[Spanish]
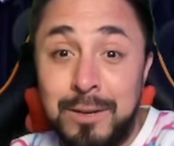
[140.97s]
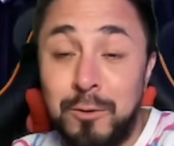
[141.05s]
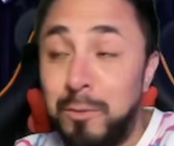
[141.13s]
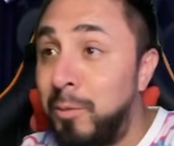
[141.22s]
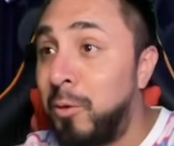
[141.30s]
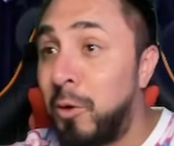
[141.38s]

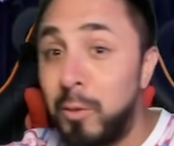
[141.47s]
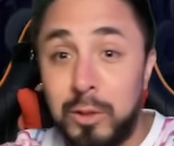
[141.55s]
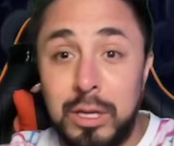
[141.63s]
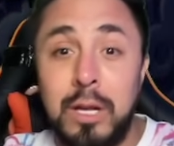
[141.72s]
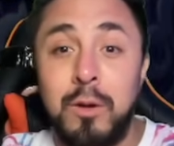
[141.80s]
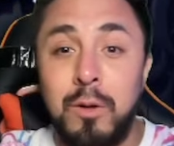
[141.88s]
compu, como
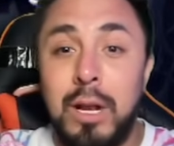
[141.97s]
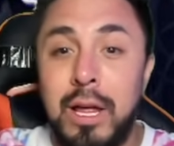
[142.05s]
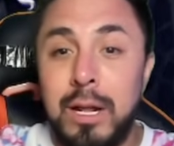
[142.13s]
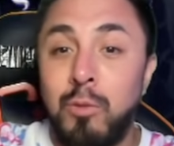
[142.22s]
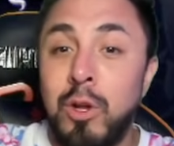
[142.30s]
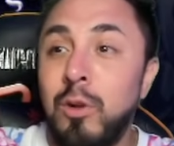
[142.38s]
tengo la,
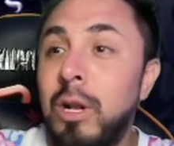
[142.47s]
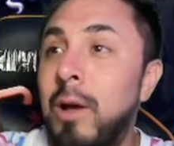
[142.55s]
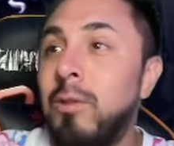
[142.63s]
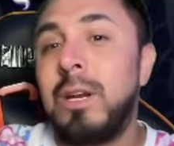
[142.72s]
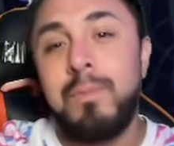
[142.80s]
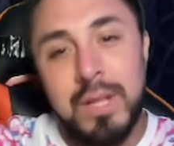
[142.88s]
bueno, la
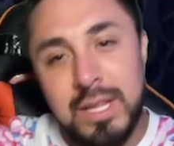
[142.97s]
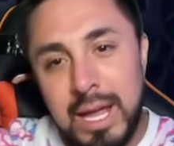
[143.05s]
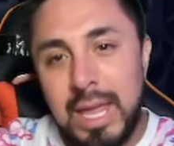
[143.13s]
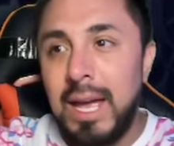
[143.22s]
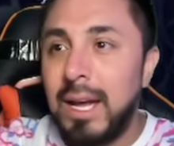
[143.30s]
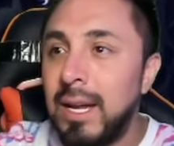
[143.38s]
otra
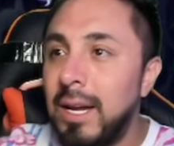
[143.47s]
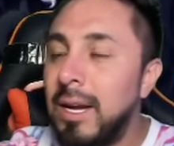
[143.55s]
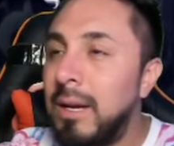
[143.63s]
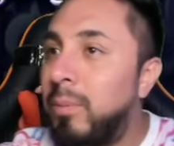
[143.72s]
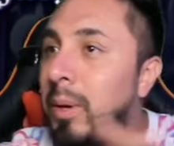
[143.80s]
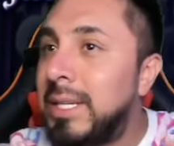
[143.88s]
pantalla,
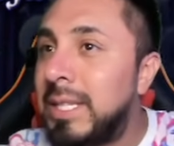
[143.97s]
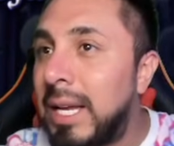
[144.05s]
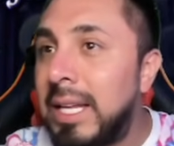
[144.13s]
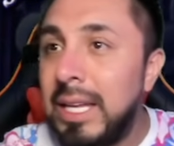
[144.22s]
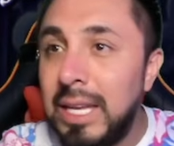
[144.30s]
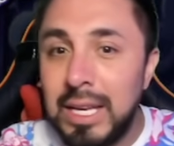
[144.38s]
pues
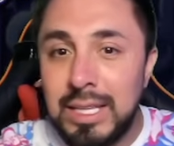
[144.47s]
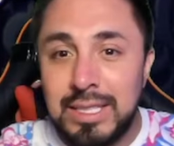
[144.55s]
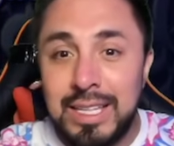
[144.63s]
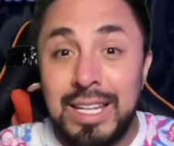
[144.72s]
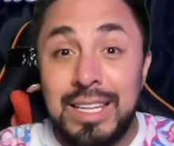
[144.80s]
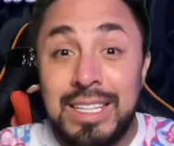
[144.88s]
aquí
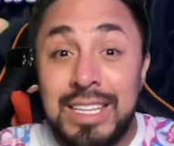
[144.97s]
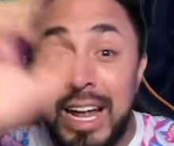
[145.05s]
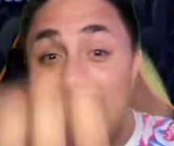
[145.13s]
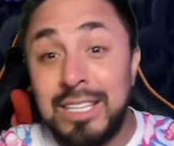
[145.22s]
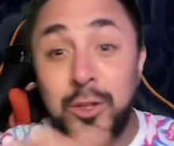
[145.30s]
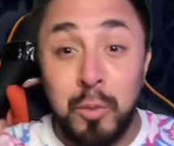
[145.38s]
este ya
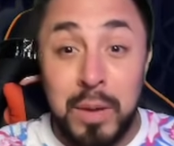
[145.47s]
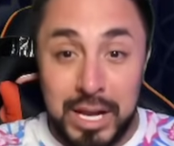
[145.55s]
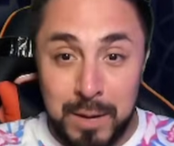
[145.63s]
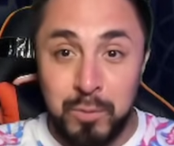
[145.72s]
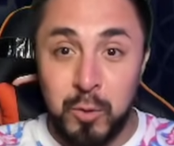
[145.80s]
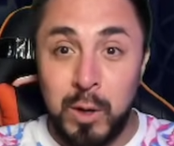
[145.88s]
le tomé
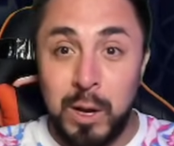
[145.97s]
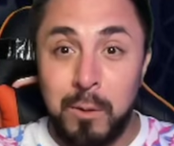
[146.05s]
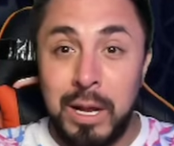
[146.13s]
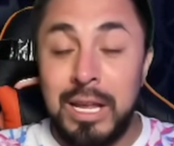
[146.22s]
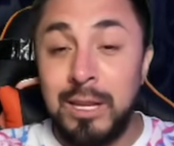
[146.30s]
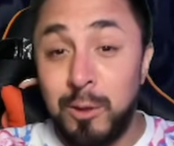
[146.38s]
captura,
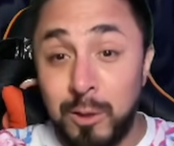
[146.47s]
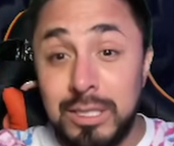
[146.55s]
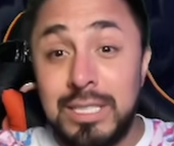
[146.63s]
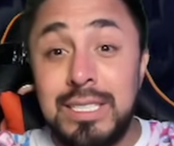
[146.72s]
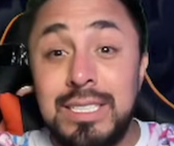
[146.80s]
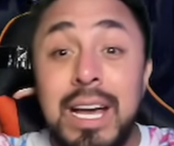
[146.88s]
¿vale?
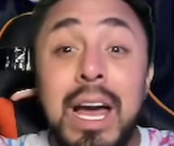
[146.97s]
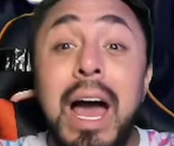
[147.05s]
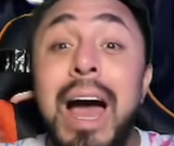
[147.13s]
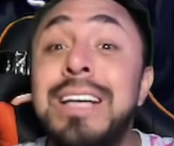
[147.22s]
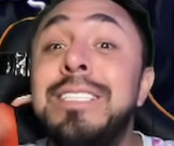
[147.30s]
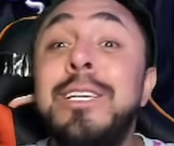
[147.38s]
Entonces,
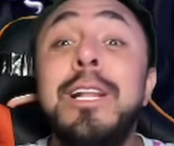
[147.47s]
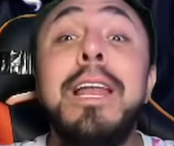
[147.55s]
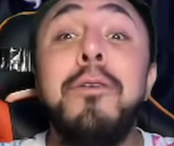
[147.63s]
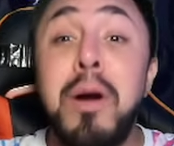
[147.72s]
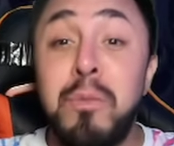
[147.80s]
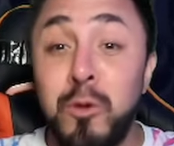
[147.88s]
así
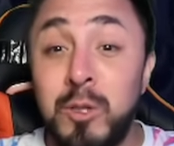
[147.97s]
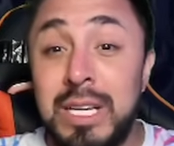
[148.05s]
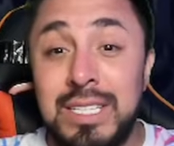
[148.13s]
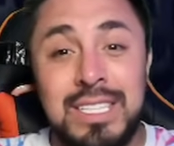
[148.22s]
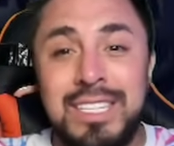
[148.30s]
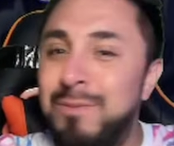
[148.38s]
le vamos a
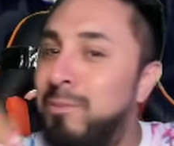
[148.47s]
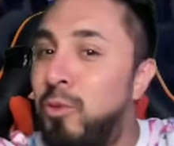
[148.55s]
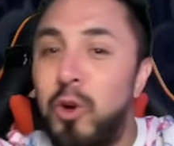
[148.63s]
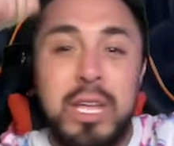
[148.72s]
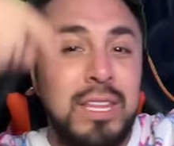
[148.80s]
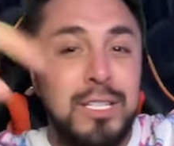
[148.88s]
hacer.
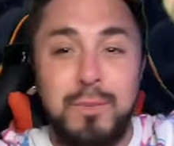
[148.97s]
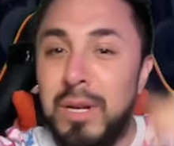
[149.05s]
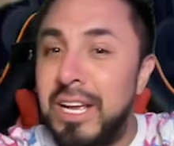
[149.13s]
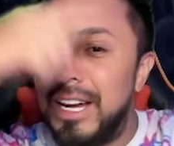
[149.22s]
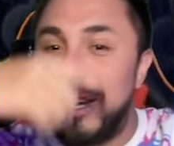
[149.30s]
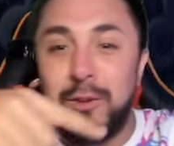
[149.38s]
Voy a
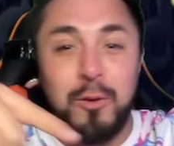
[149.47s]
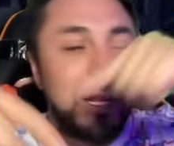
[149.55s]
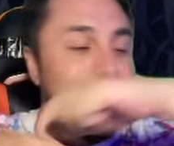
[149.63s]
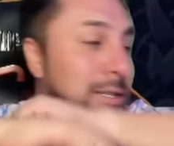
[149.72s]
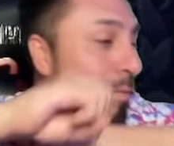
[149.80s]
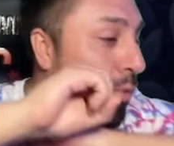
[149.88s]
desplegar
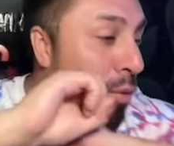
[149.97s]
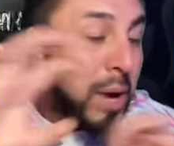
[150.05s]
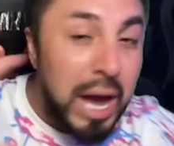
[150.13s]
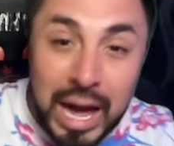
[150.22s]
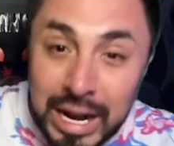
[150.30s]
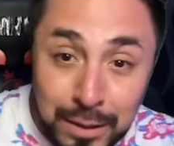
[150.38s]
todas y como
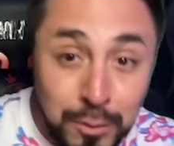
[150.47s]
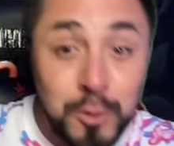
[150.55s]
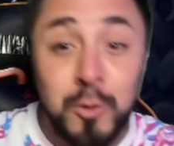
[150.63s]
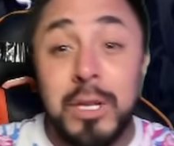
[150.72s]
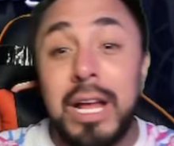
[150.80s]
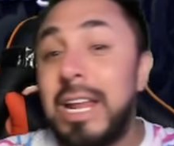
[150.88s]
agarramos
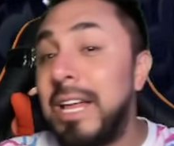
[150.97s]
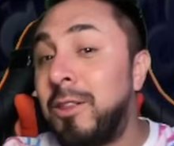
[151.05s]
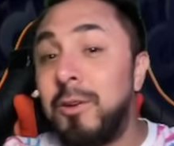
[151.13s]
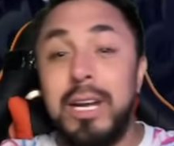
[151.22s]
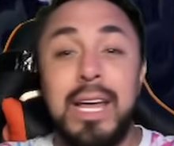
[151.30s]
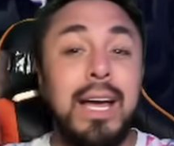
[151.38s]
una
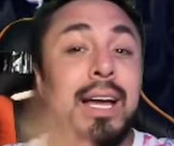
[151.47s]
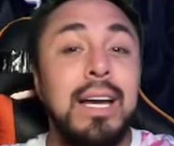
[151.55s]
aleatoria